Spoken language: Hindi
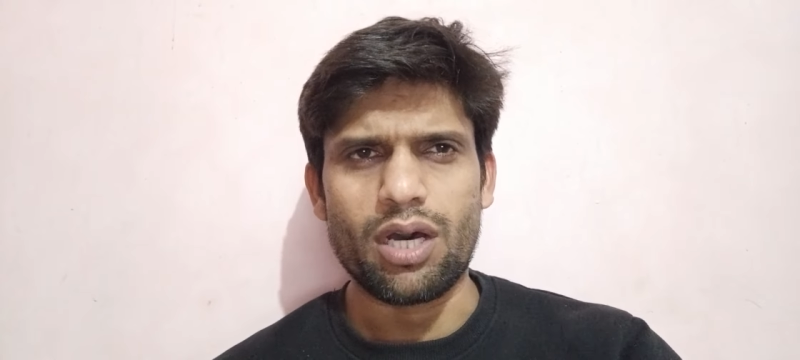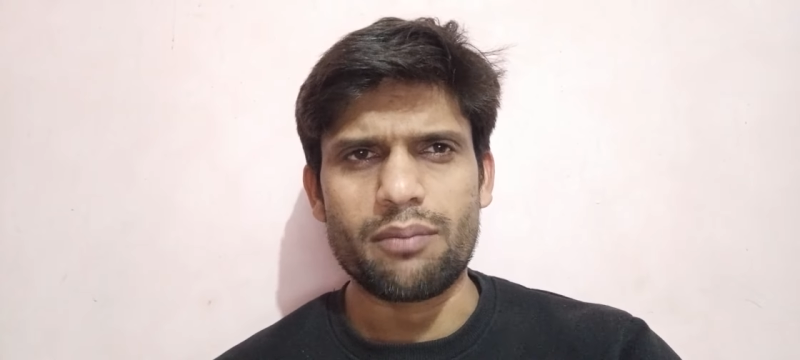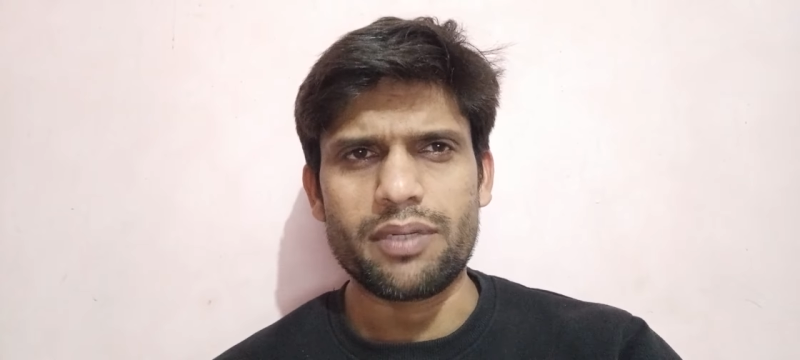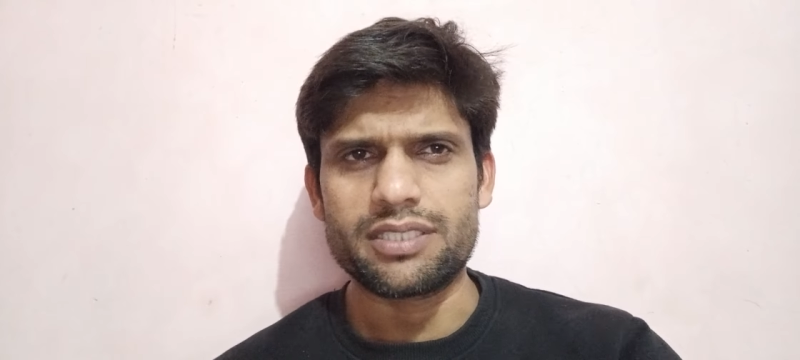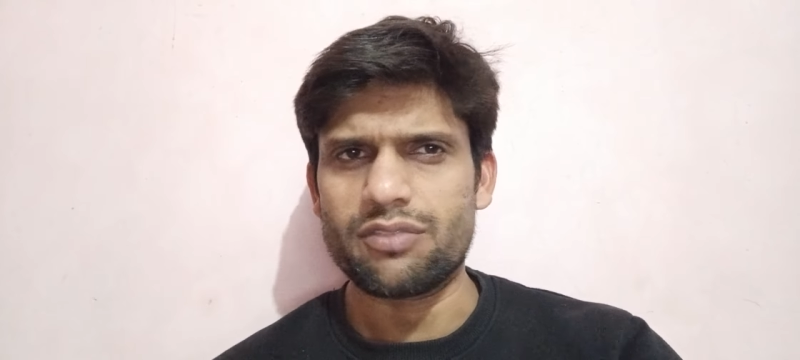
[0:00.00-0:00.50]

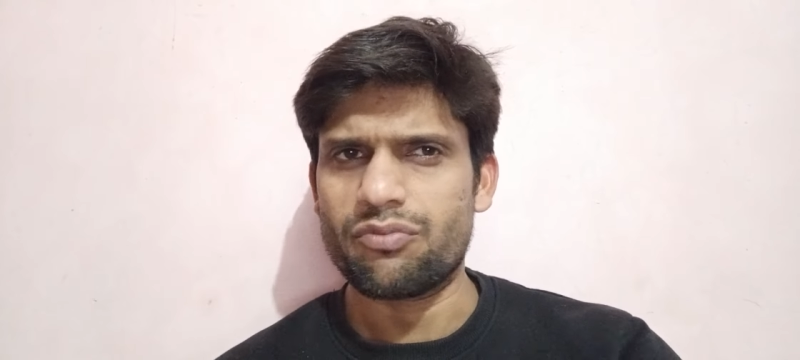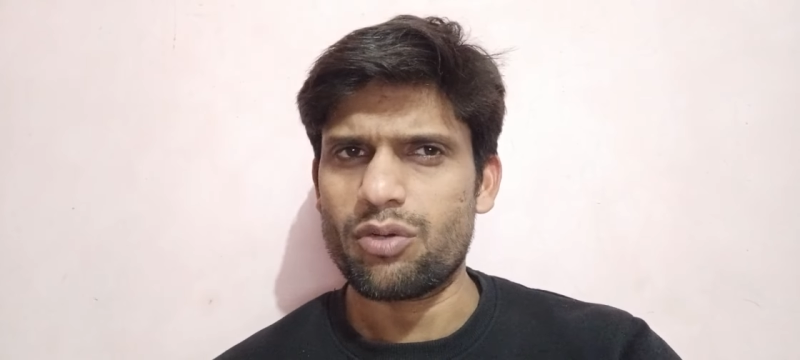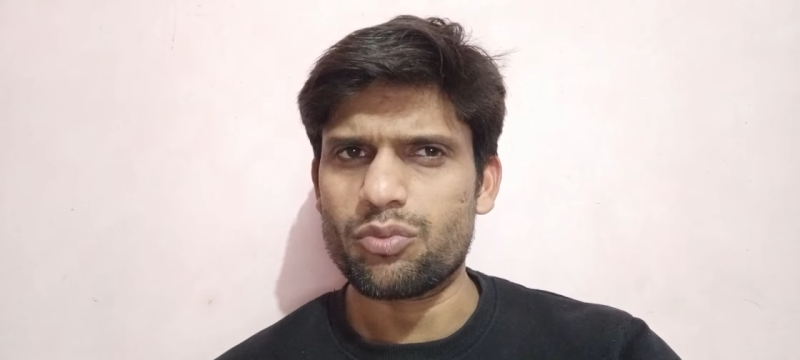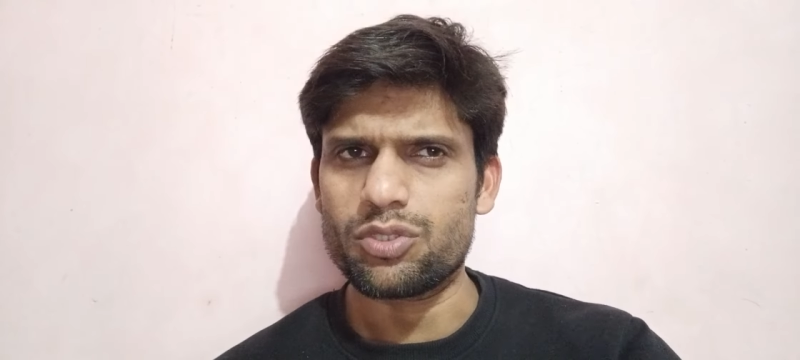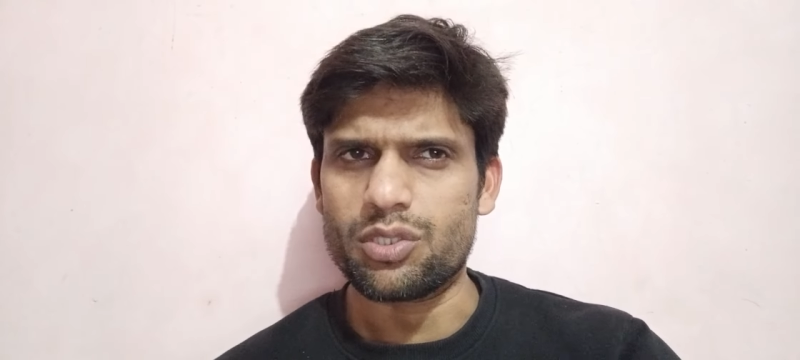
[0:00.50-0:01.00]
आप ऐसे फॉर्म
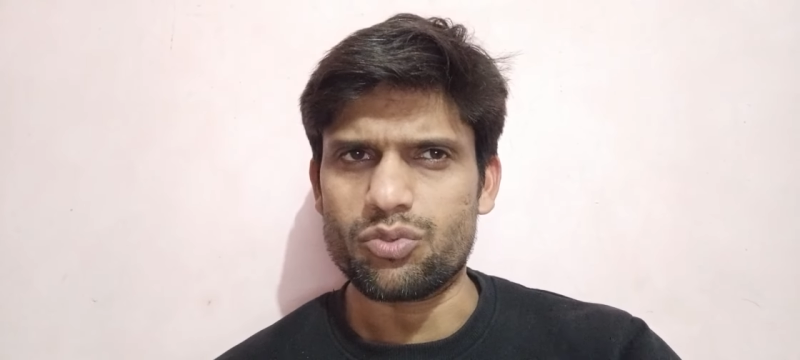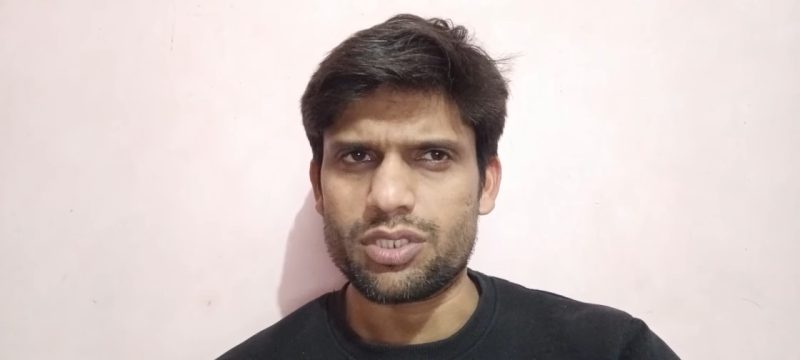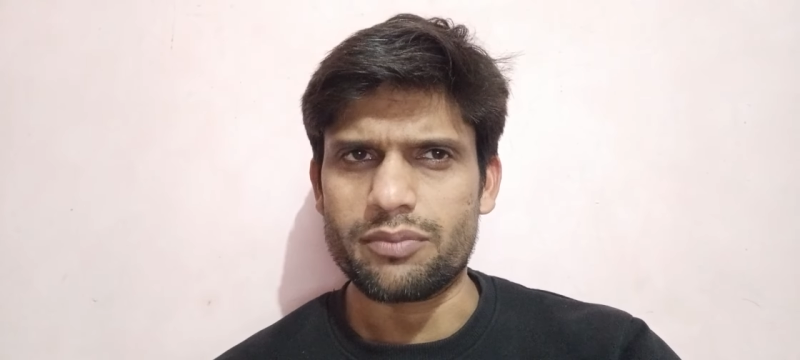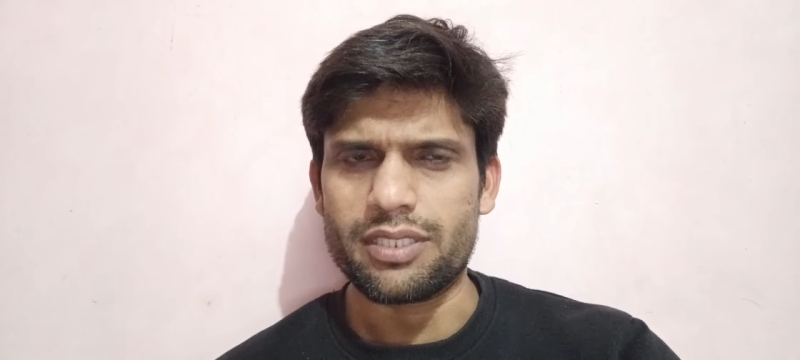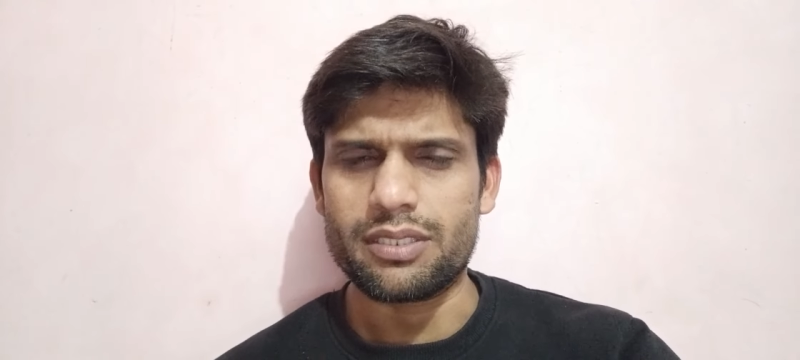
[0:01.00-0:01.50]
को ज़रूर से
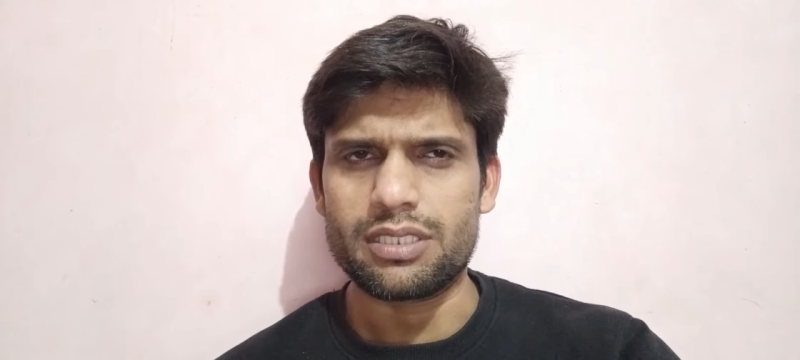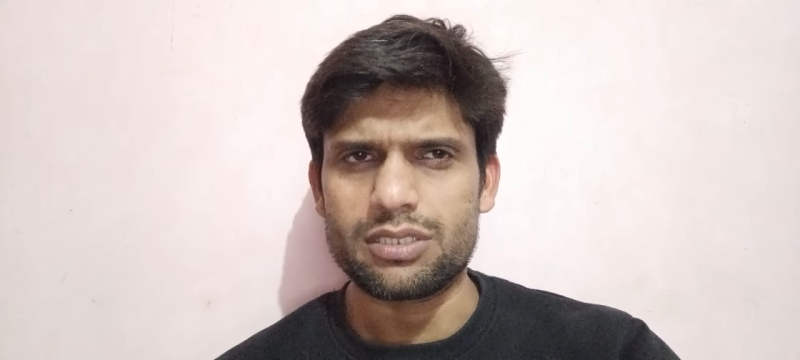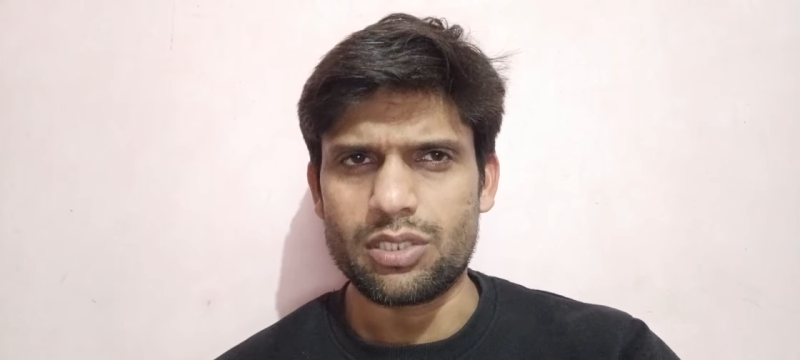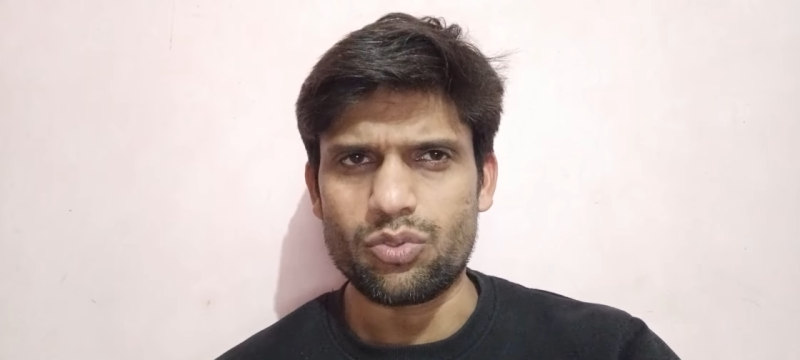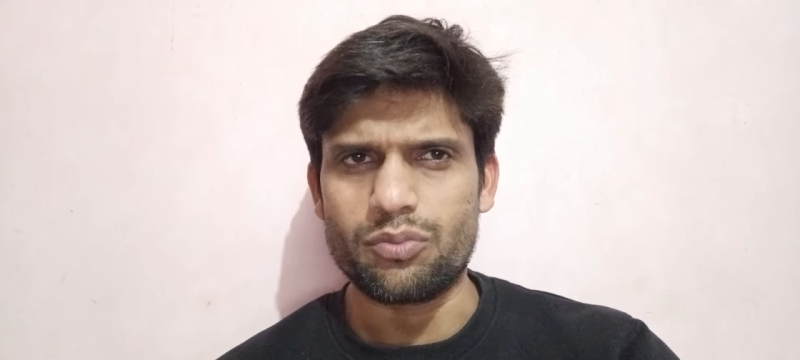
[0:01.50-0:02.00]
भर
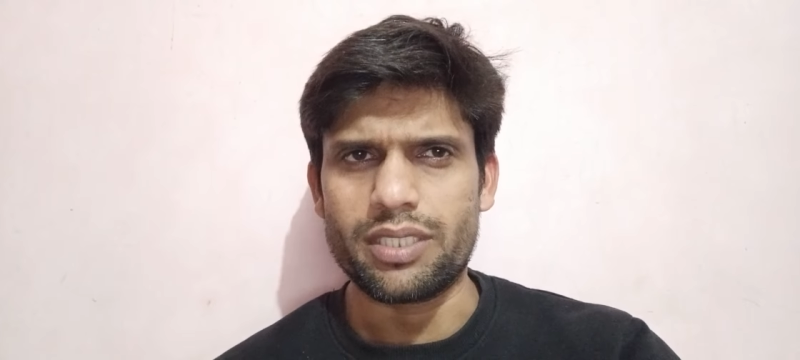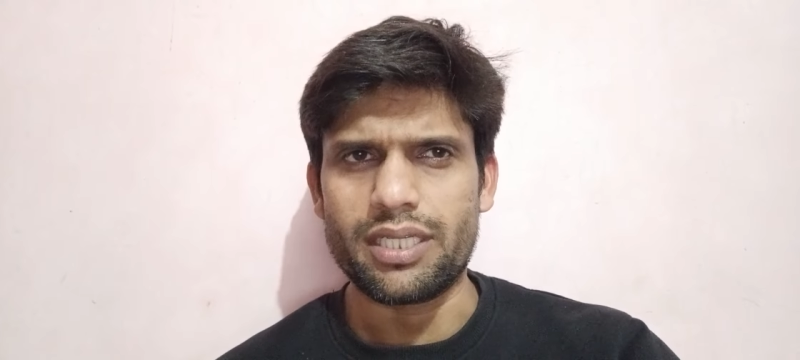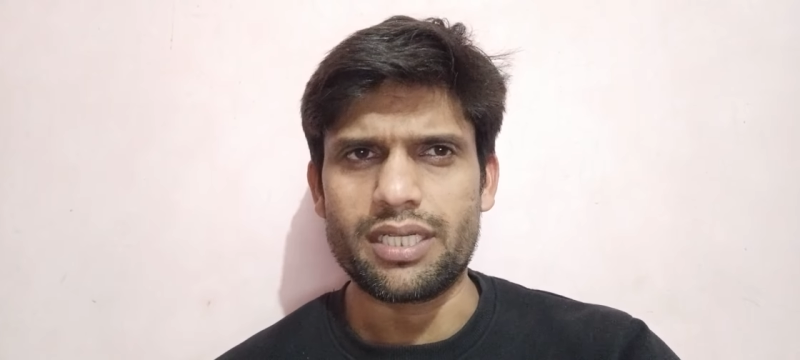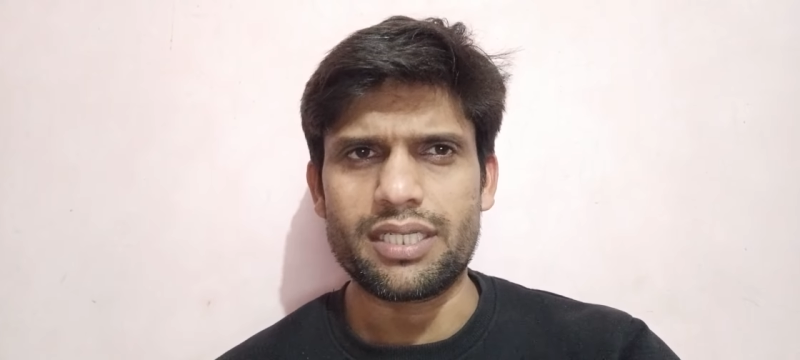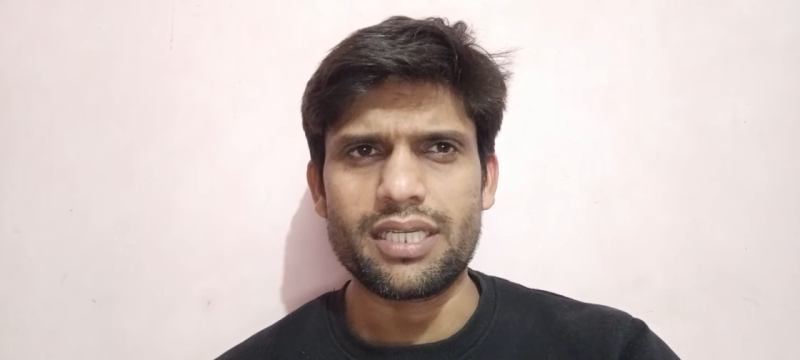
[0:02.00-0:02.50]
जरूर
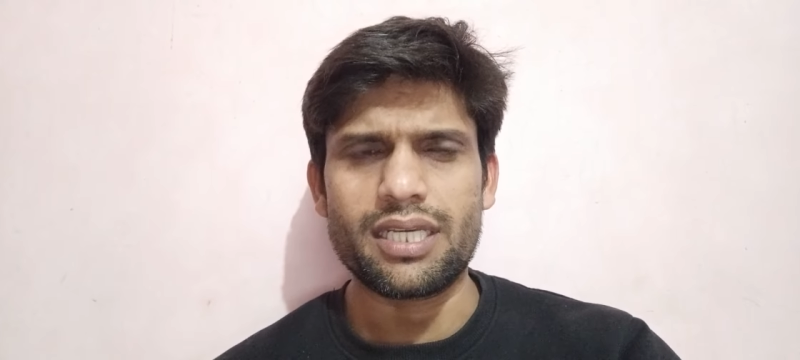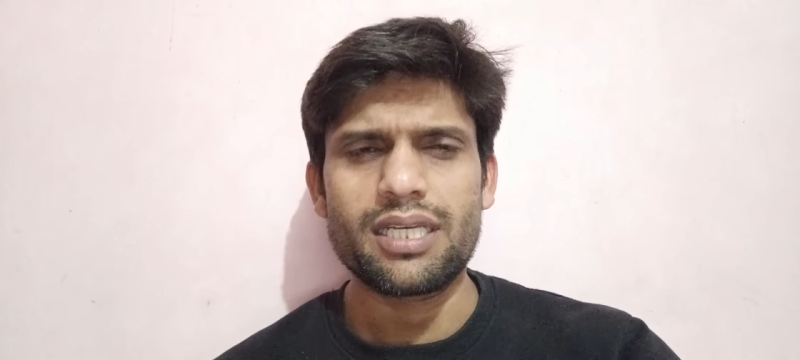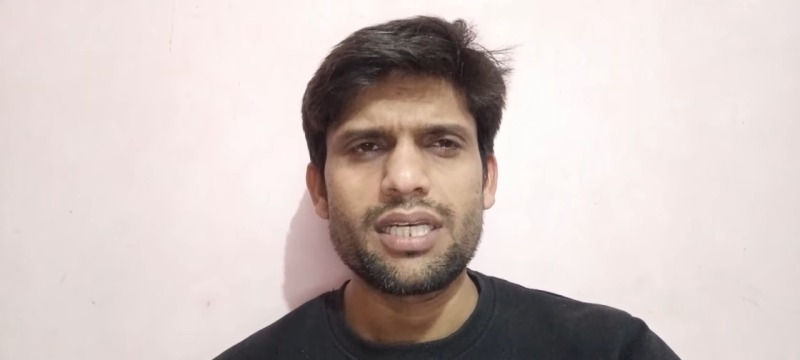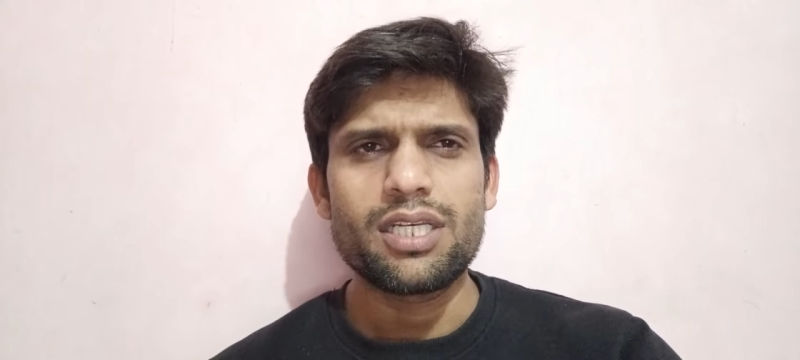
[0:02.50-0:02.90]
भरिए ठीक है